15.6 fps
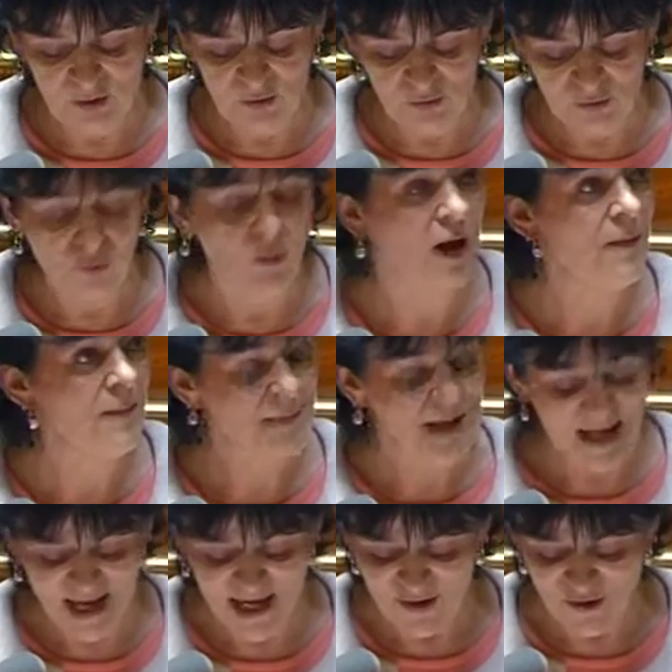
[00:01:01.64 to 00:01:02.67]
Godefroy,
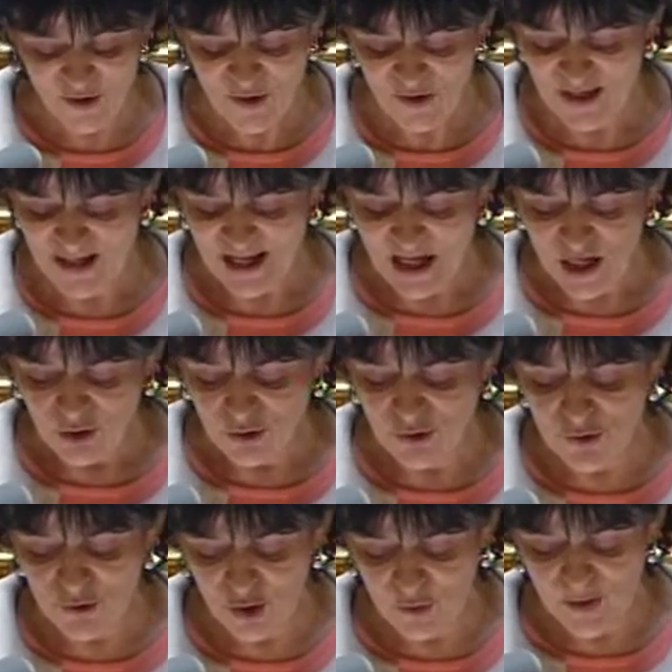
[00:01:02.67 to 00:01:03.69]
alors, que
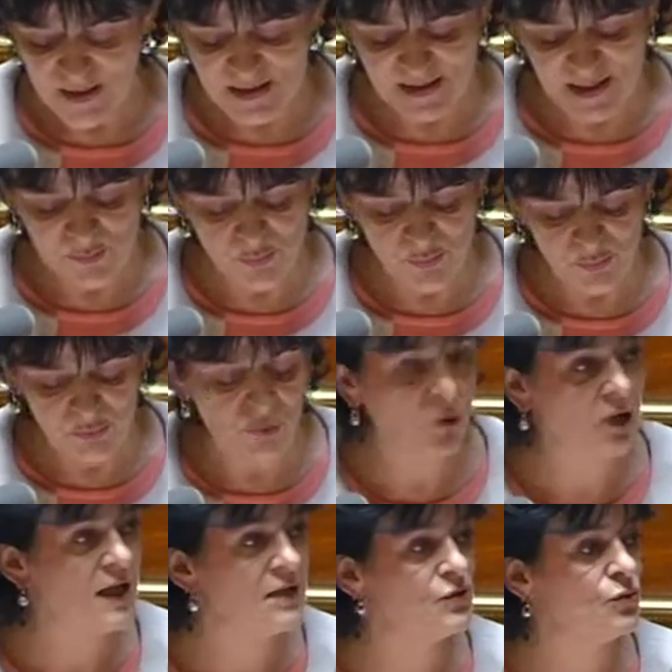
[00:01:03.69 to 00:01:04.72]
je remercie pour nos
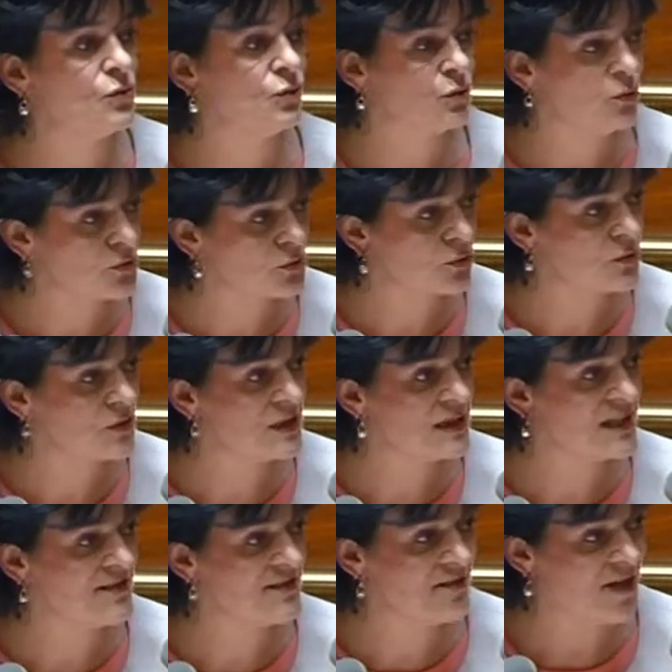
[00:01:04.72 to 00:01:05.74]
relations
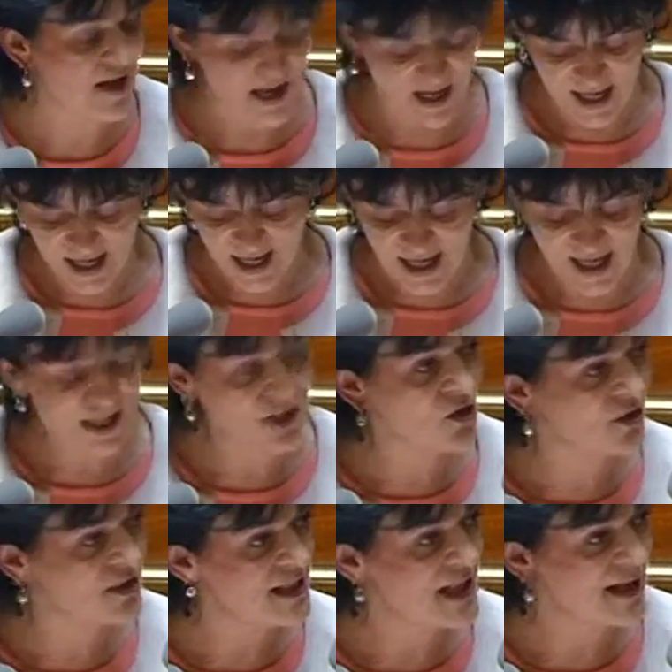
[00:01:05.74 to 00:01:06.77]
constructives et
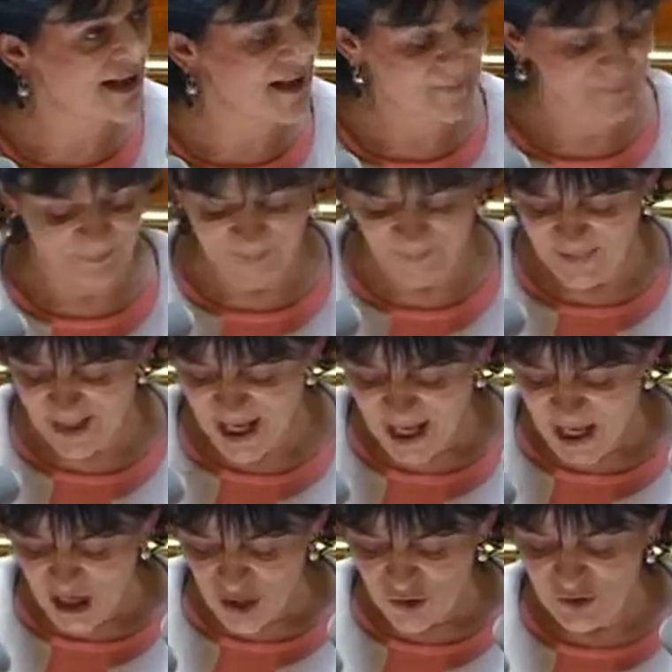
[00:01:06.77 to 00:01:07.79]
cordiales.
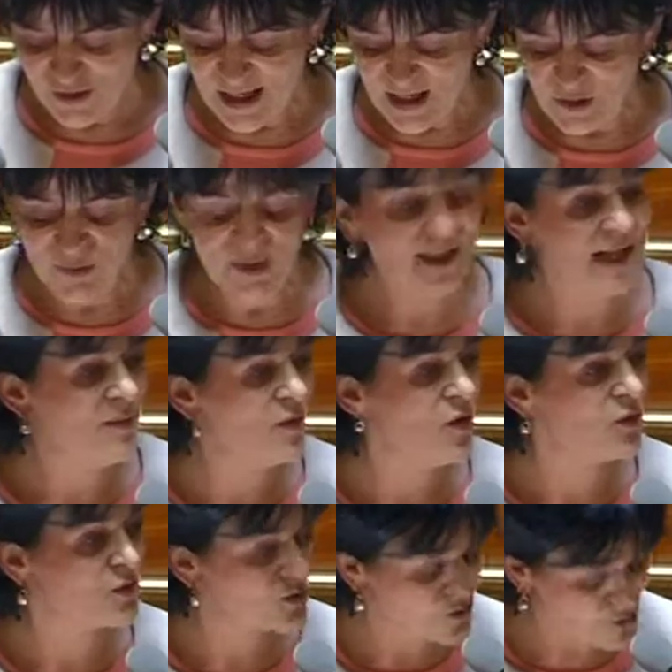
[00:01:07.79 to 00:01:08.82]
Je salue
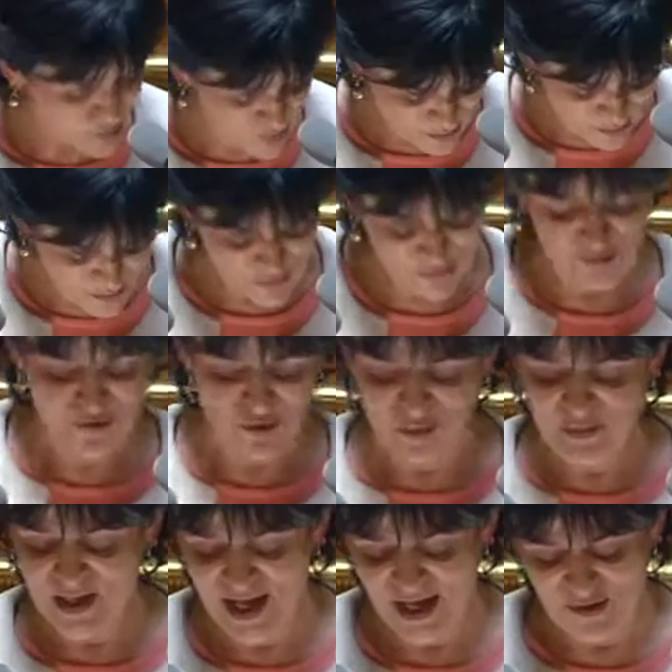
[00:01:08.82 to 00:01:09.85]
également M.
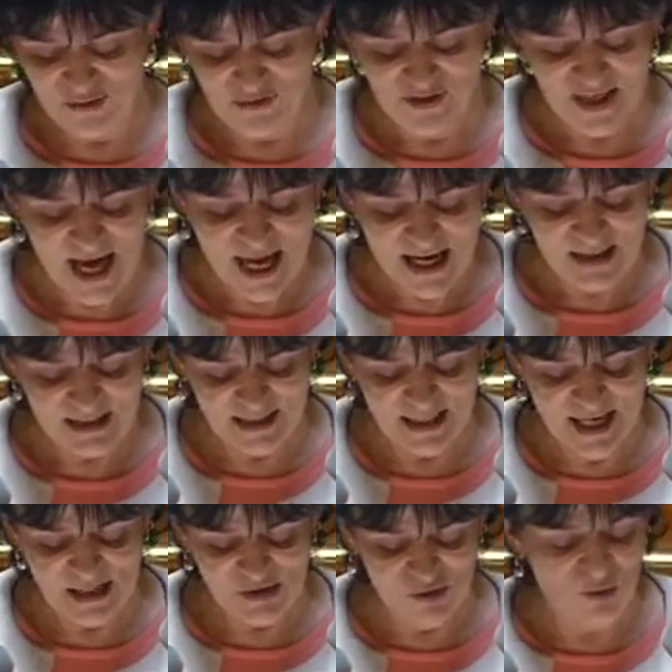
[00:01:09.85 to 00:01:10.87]
Jean-Pierre Vial,
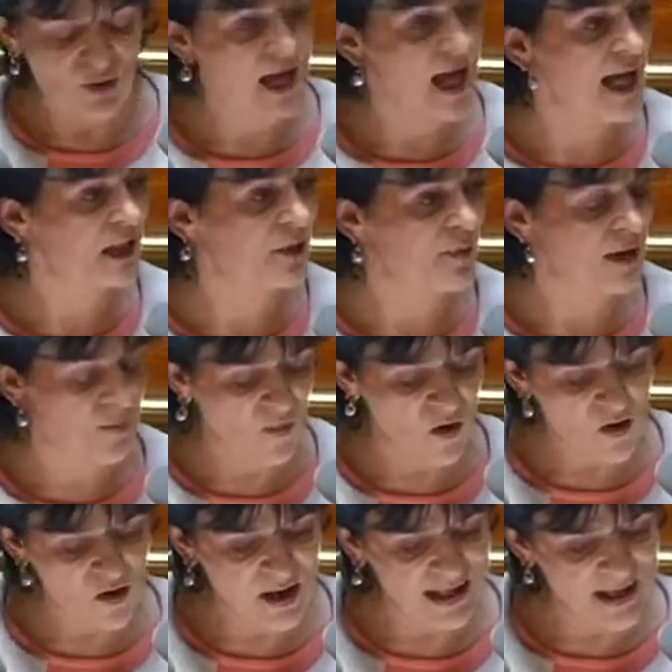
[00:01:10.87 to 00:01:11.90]
qui assure
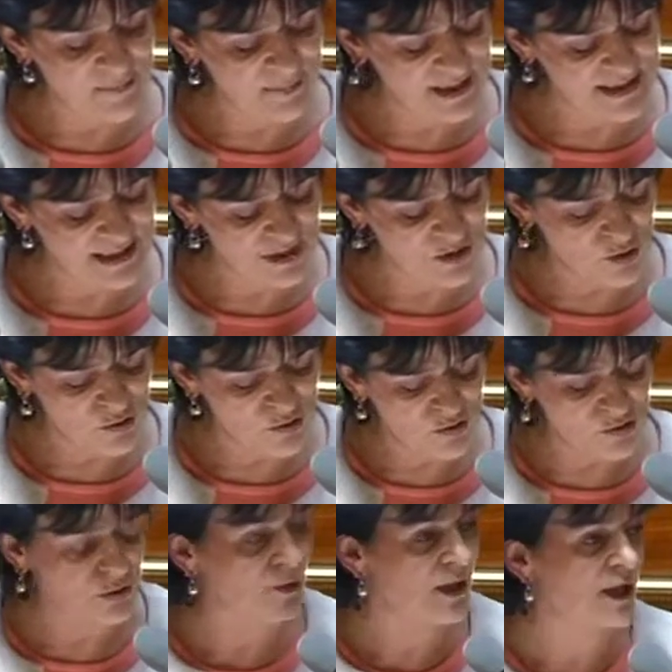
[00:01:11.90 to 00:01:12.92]
actuellement la
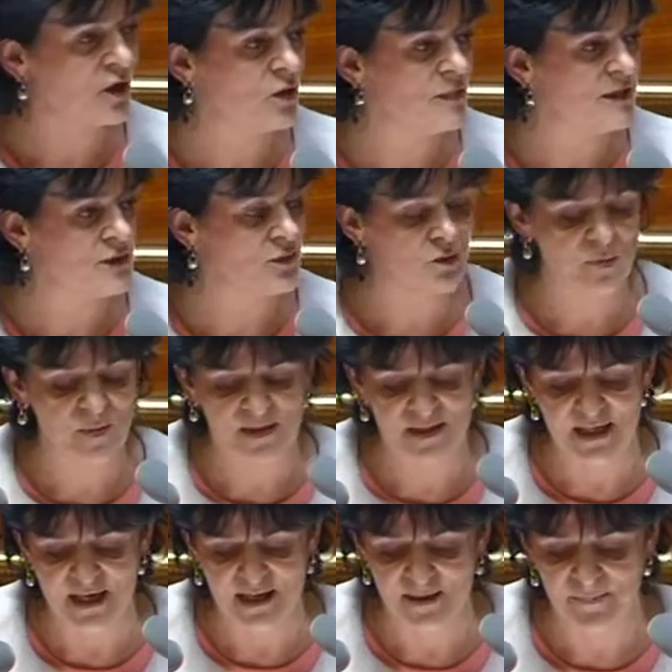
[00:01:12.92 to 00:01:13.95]
présidence de la commission
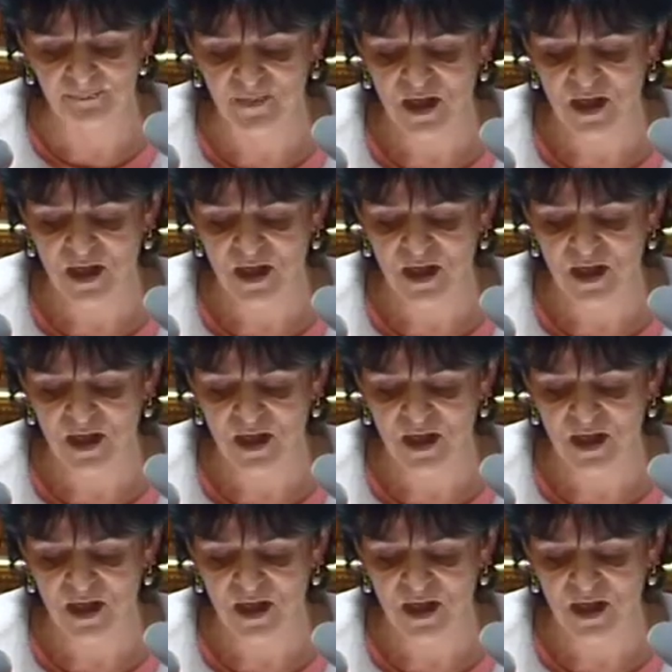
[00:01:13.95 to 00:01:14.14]
spéciale.